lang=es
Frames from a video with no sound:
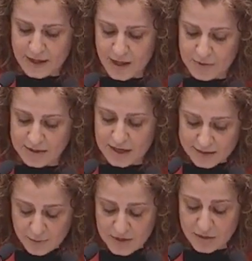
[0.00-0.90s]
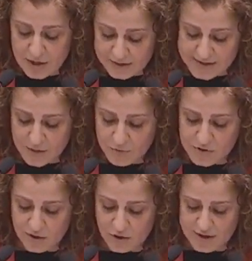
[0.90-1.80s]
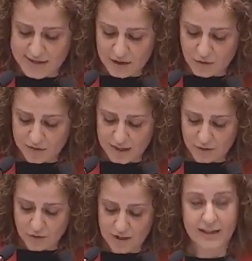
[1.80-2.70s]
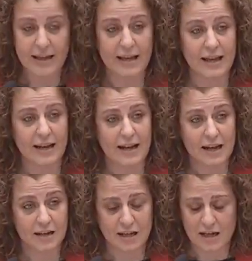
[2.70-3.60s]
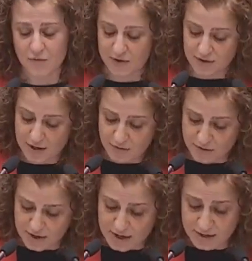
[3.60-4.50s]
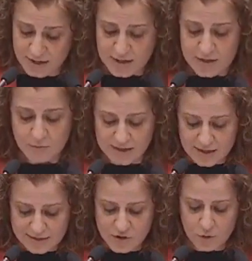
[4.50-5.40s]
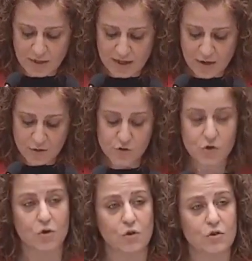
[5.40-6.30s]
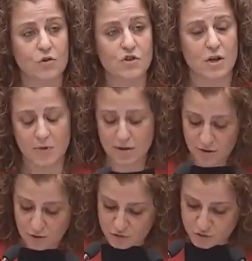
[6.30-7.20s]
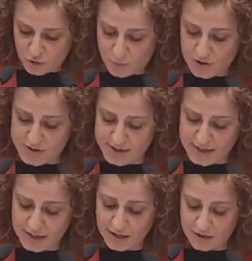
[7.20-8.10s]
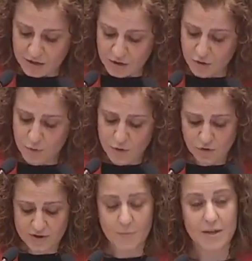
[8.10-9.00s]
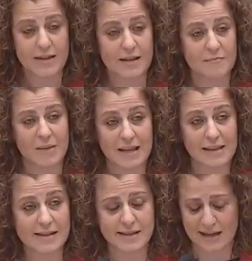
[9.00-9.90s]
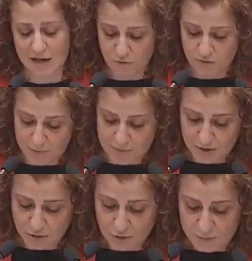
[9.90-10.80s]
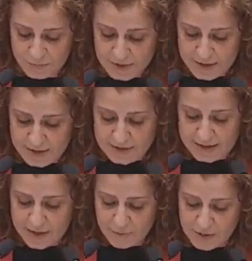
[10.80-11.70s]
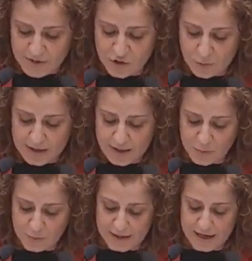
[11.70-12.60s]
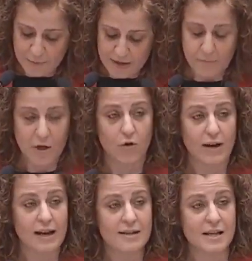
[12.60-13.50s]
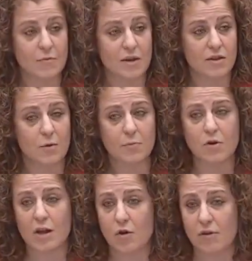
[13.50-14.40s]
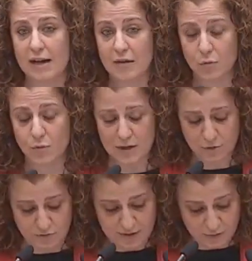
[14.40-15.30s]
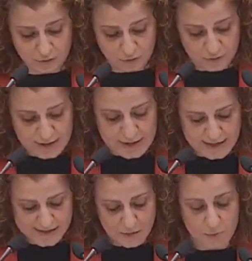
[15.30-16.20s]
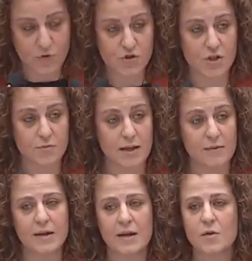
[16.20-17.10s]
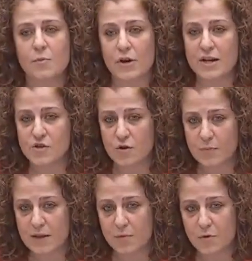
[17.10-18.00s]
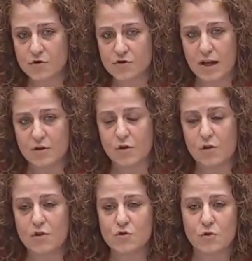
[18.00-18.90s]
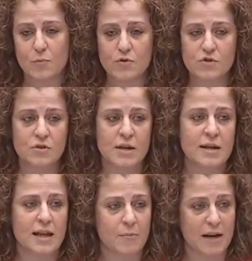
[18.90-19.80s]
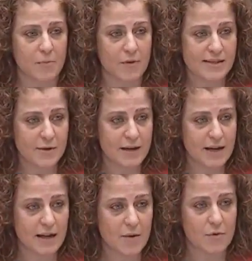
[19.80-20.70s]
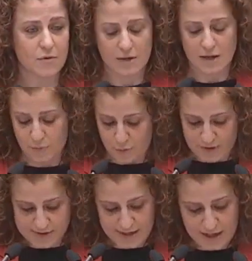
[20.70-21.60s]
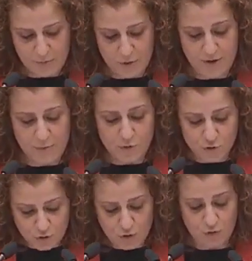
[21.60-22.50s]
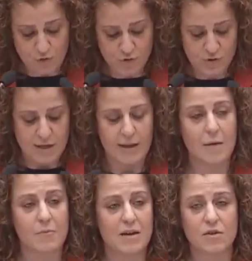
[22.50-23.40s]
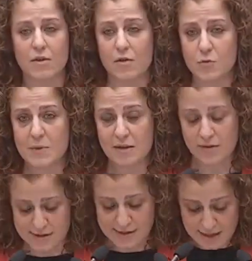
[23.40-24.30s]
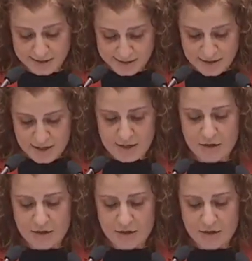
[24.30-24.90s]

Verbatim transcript: evitar también ciertas imposiciones del contrato que generan ineficiencia, billetes combinados con otros servicios como el sharing y un montón de medidas que el ayuntamiento tiene previsto para desplegar, para mejorar el servicio, pero que con el actual contrato es imposible. Por eso pedimos a todos los grupos que para poder llevar a cabo la propuesta que aprobamos todos en marzo de 2016,